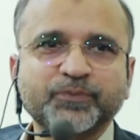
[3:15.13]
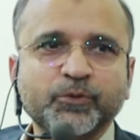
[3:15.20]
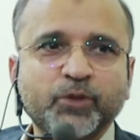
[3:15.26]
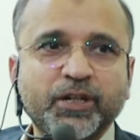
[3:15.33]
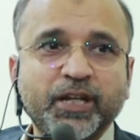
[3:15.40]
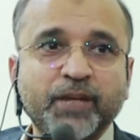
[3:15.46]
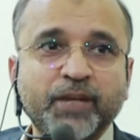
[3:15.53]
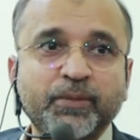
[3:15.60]
वो
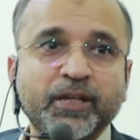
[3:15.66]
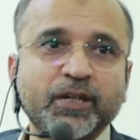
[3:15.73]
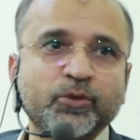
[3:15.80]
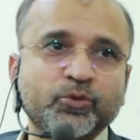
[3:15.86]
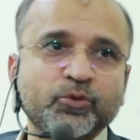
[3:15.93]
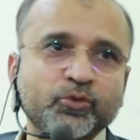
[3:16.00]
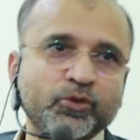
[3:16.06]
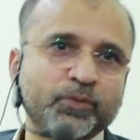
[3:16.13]
टेमिंग के
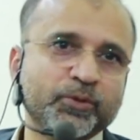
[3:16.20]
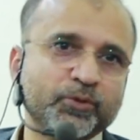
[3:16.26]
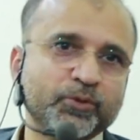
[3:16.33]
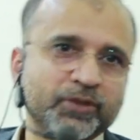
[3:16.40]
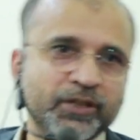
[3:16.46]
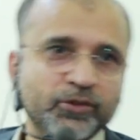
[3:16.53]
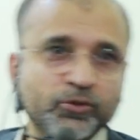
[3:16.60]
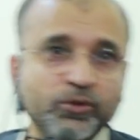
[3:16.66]
उसूल पे
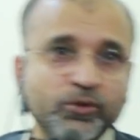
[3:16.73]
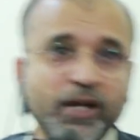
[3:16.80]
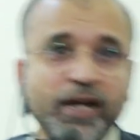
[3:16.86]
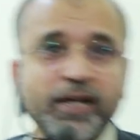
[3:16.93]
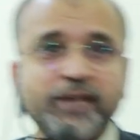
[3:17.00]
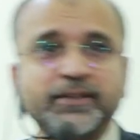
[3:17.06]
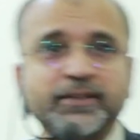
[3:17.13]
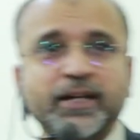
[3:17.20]
होती है सुधाया